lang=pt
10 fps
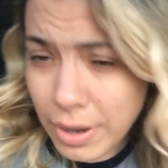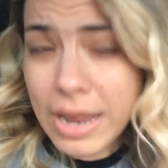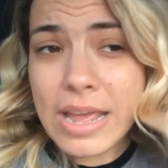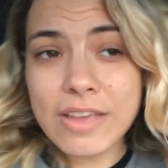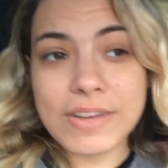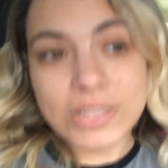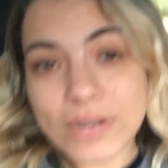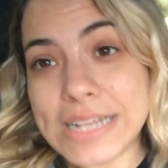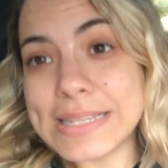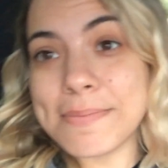Que vai ter o
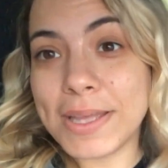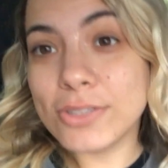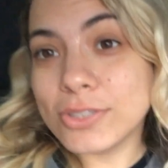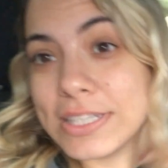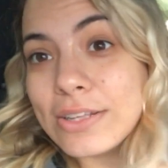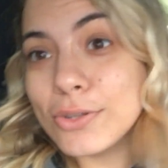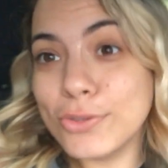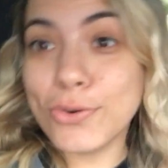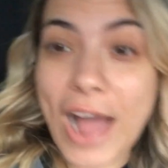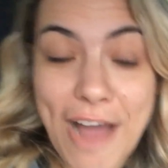casamento do,
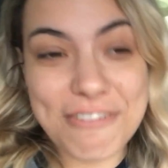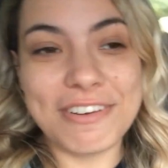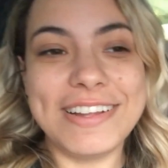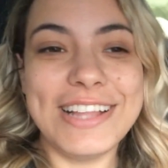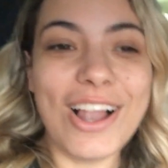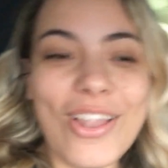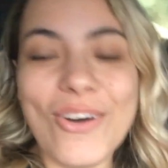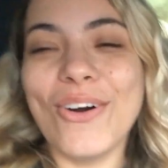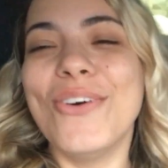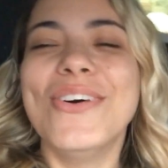do Rafa e da
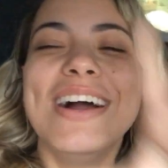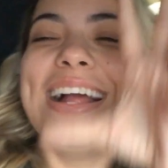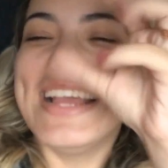Lou.